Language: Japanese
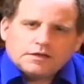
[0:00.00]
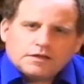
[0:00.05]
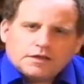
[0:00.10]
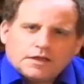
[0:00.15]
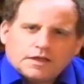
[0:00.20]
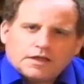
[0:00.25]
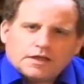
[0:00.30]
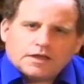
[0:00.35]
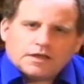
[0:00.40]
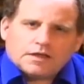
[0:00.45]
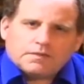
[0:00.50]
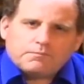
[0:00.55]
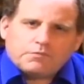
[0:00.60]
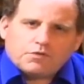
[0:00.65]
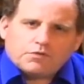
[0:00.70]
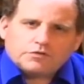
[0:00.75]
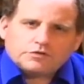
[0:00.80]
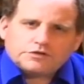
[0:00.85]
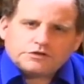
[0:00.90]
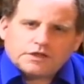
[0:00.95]

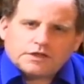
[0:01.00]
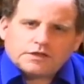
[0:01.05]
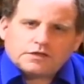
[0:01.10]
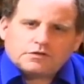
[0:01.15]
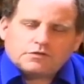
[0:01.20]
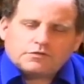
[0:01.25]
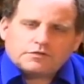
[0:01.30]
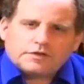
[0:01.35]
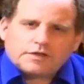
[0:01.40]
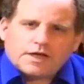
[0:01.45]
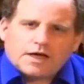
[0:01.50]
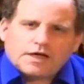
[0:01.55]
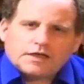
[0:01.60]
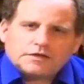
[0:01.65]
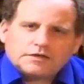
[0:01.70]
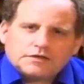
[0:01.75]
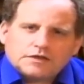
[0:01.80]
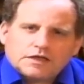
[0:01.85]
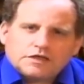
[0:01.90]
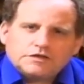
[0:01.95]
ポロシェンコに
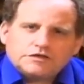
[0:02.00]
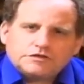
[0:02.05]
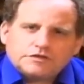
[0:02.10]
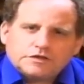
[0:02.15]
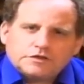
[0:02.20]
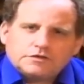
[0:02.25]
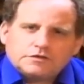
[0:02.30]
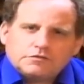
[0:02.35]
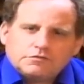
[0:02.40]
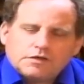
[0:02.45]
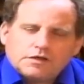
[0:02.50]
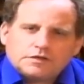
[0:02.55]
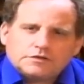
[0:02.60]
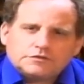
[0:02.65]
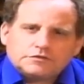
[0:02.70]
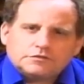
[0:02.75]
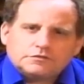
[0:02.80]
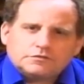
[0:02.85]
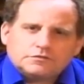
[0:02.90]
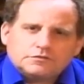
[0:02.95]
反対してるのは
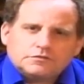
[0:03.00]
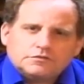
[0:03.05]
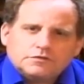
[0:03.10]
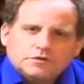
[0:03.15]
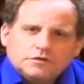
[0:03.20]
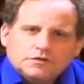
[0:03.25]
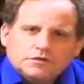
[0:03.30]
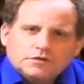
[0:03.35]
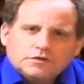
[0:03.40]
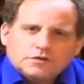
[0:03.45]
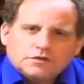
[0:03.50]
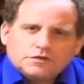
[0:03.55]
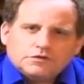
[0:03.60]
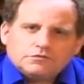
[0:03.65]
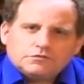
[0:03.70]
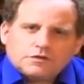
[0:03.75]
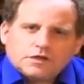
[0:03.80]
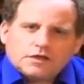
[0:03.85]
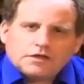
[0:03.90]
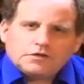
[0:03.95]
その
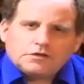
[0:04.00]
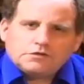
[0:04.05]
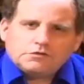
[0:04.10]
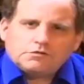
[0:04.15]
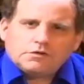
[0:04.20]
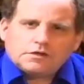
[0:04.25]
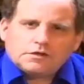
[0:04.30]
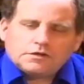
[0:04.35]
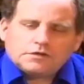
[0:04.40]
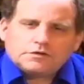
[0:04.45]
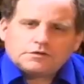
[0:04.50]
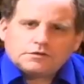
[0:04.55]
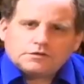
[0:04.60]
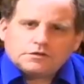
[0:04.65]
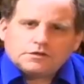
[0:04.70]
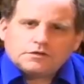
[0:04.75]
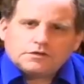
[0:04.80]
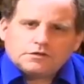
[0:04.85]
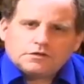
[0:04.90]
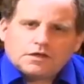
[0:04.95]
ユダヤに
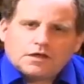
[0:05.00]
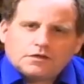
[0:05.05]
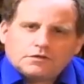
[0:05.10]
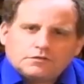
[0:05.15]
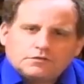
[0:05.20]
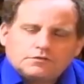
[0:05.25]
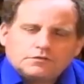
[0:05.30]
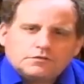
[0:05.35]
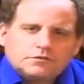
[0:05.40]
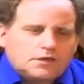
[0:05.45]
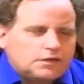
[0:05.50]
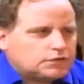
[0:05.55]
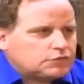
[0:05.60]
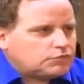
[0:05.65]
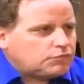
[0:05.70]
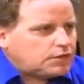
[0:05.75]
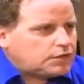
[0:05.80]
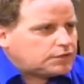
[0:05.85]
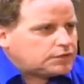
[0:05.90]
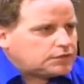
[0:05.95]

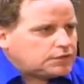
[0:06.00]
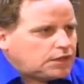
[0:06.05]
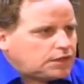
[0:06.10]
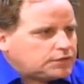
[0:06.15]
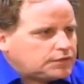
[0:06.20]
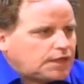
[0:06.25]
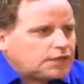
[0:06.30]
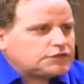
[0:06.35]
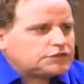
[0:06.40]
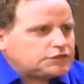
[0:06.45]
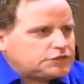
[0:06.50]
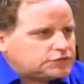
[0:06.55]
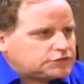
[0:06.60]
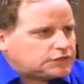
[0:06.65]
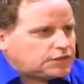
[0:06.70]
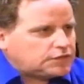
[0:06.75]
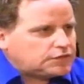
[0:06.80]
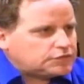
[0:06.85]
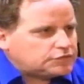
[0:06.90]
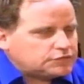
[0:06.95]
雇われた
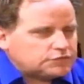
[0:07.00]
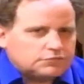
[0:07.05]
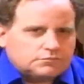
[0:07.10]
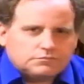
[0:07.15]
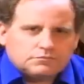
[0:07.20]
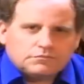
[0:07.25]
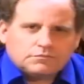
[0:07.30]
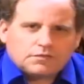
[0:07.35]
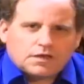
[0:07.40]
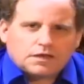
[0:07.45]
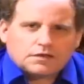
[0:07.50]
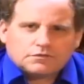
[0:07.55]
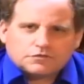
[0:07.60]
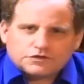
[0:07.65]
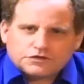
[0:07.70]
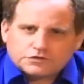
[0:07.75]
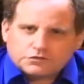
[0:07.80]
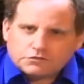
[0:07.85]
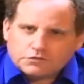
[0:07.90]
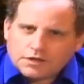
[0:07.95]
ナチスなんですよ。思
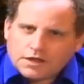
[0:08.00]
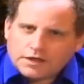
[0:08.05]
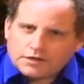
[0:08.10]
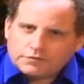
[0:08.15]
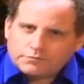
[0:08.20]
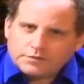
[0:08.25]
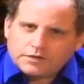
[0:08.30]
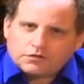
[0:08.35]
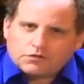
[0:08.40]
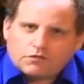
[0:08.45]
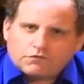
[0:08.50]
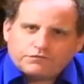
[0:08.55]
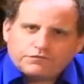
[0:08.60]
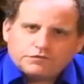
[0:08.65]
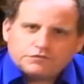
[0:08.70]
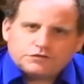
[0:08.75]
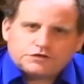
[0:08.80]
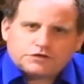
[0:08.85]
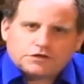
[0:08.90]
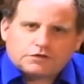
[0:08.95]
考回路みんな
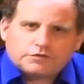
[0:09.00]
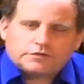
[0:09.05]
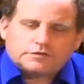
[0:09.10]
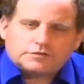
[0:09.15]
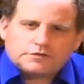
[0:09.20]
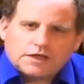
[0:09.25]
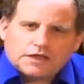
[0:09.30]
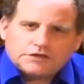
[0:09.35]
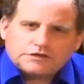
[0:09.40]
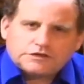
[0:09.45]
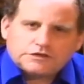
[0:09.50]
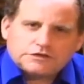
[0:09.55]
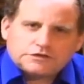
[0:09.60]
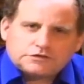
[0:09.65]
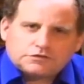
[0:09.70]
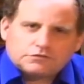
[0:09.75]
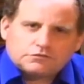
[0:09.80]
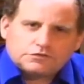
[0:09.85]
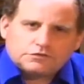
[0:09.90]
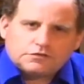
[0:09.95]
コンフューズしちゃうけど、
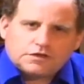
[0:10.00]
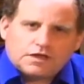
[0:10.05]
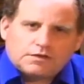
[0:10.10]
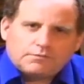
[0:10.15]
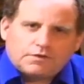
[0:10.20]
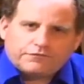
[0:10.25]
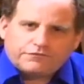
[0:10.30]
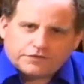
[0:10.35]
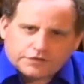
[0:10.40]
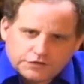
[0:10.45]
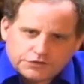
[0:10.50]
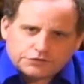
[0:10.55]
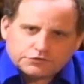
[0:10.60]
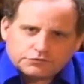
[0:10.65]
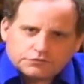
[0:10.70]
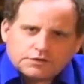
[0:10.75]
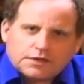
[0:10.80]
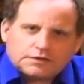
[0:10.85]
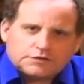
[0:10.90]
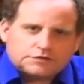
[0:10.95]
ナチスとユダヤマフィア一
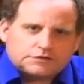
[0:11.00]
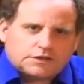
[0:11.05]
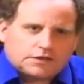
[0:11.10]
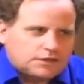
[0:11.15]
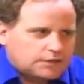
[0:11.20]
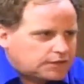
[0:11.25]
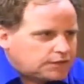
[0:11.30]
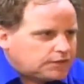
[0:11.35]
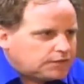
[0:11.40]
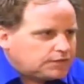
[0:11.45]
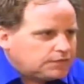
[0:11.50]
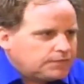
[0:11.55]
緒なんですからね。